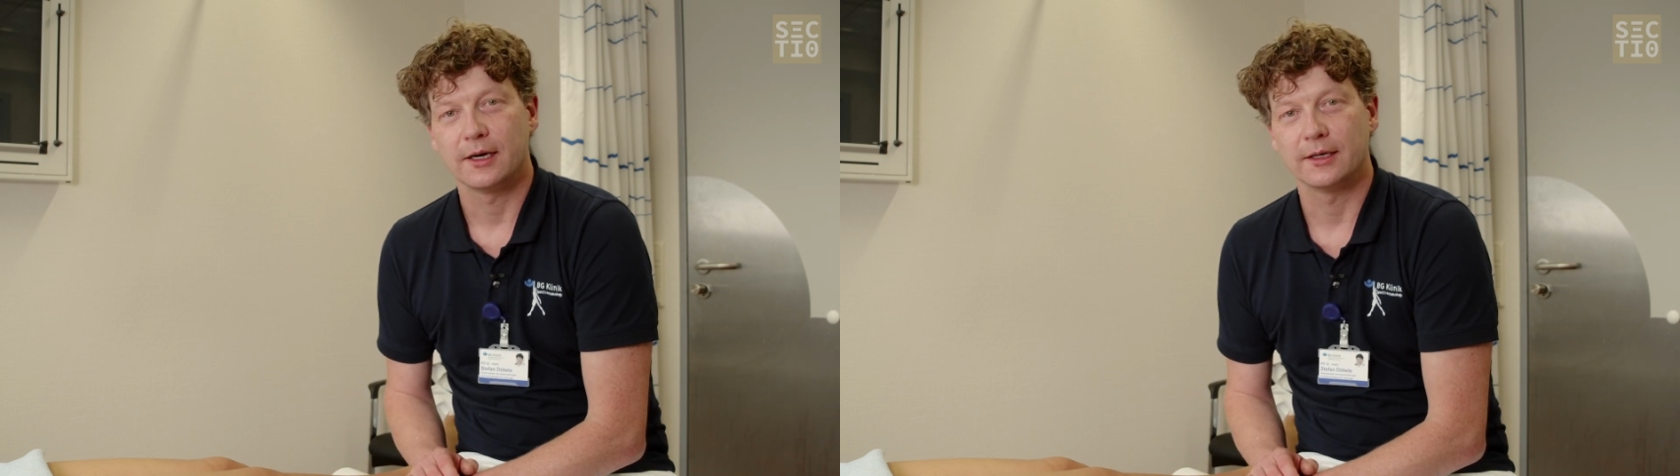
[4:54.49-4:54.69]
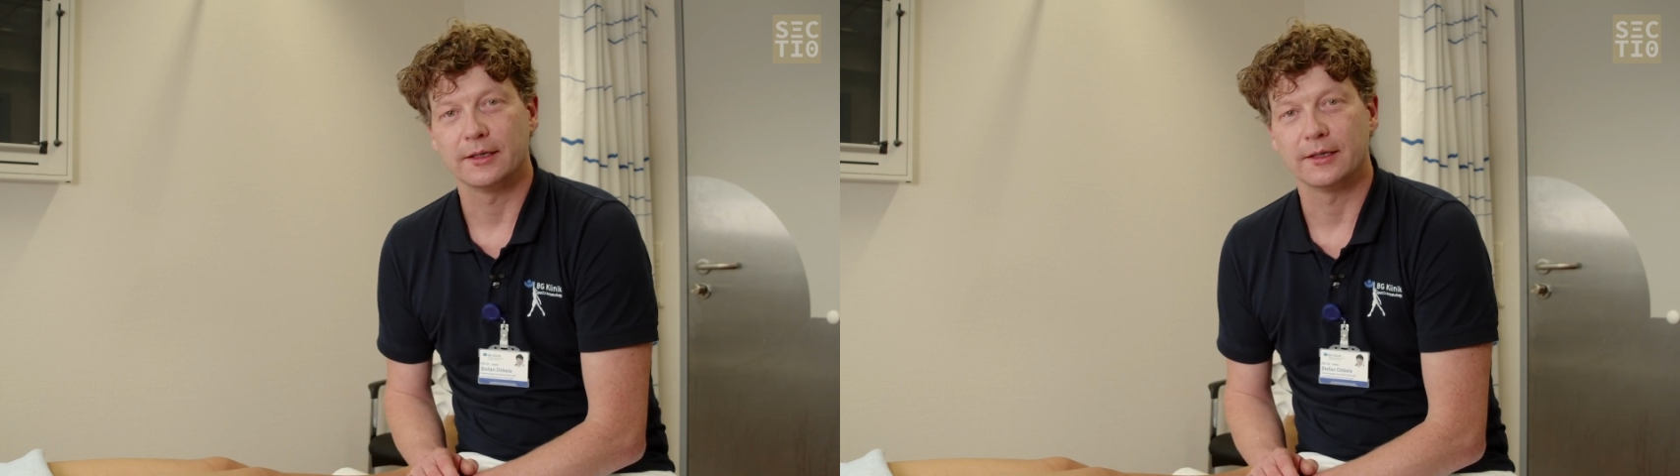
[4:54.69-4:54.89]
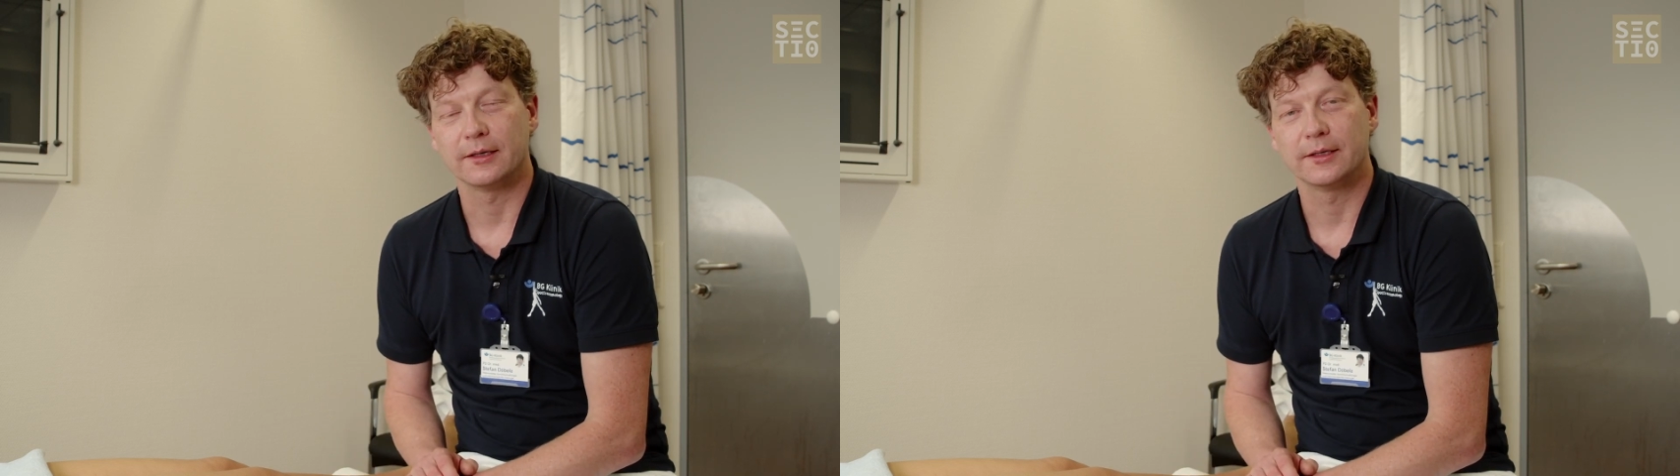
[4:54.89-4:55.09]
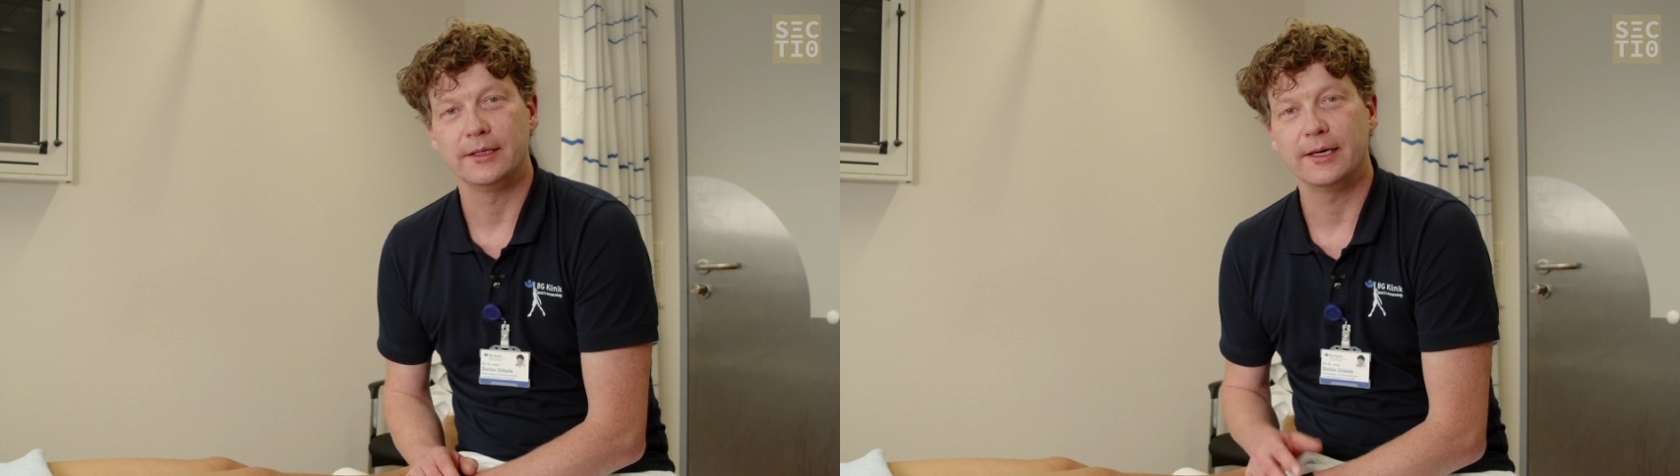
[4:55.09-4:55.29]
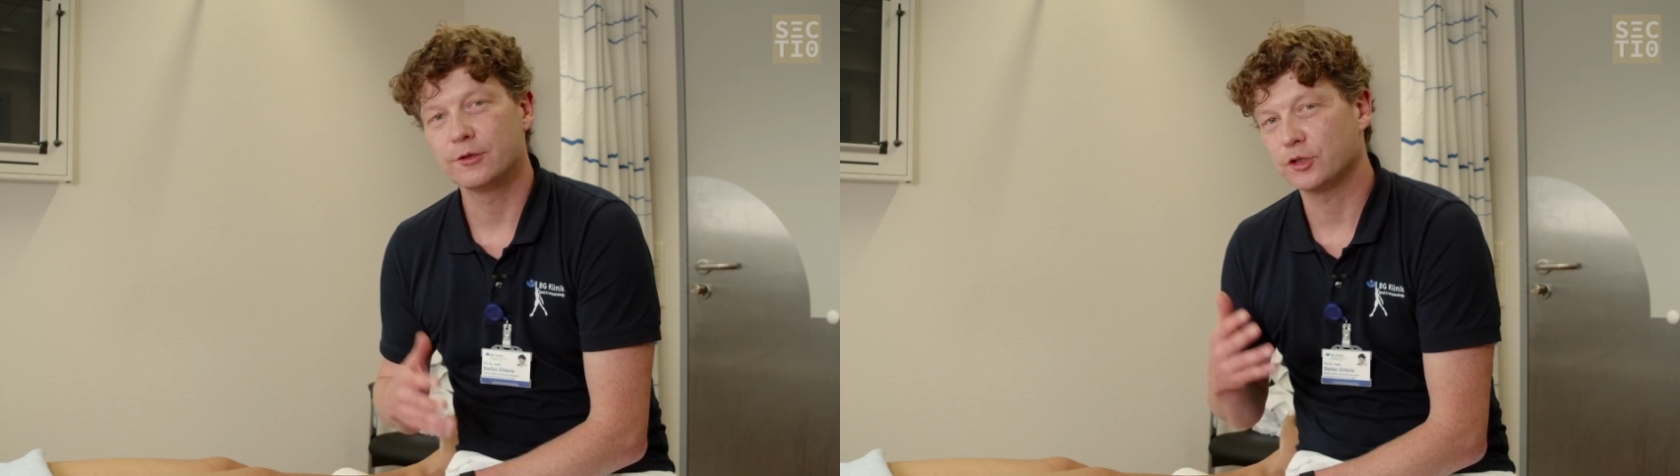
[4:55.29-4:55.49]
eine
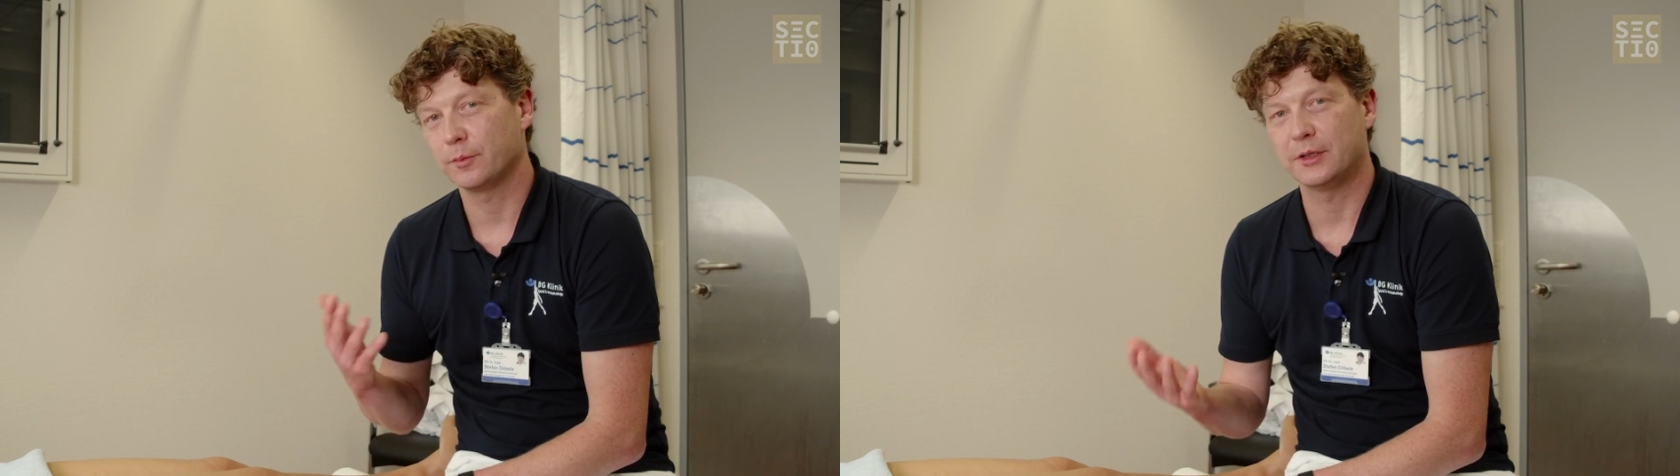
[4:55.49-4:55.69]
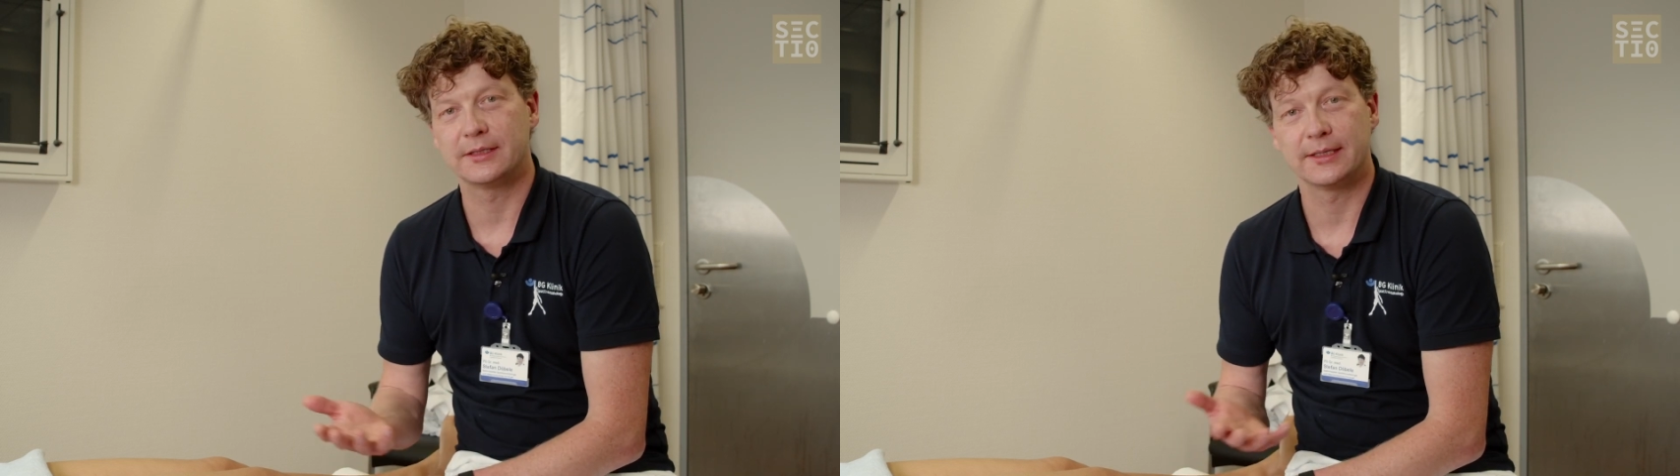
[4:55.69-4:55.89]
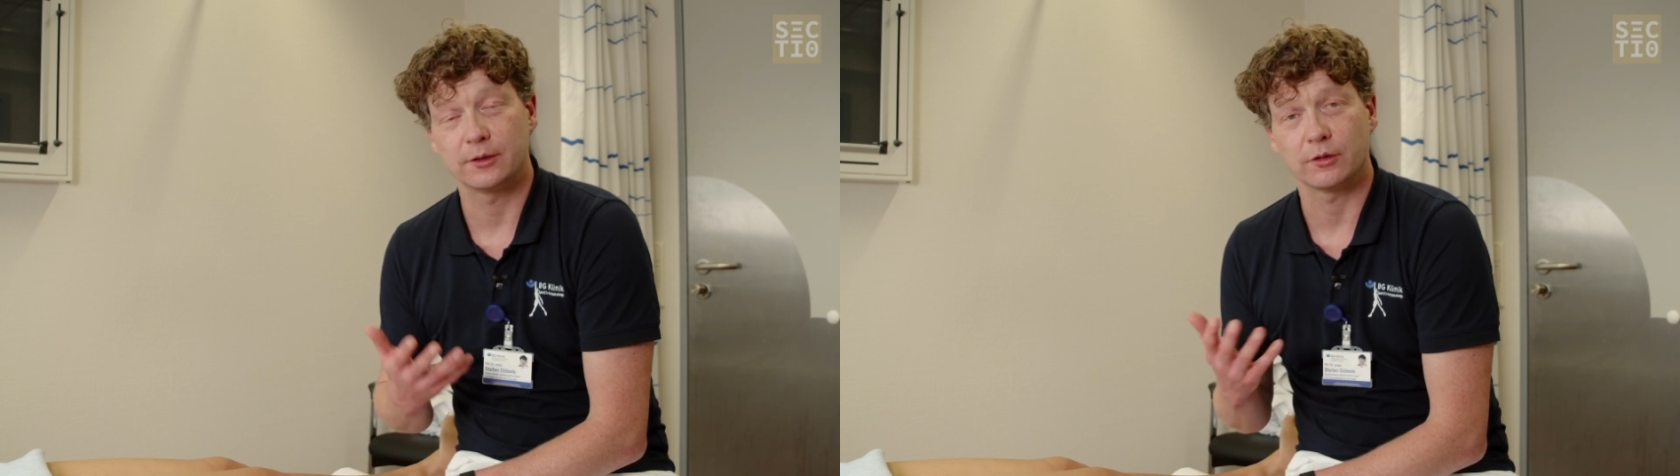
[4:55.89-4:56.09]
Knieinstabilität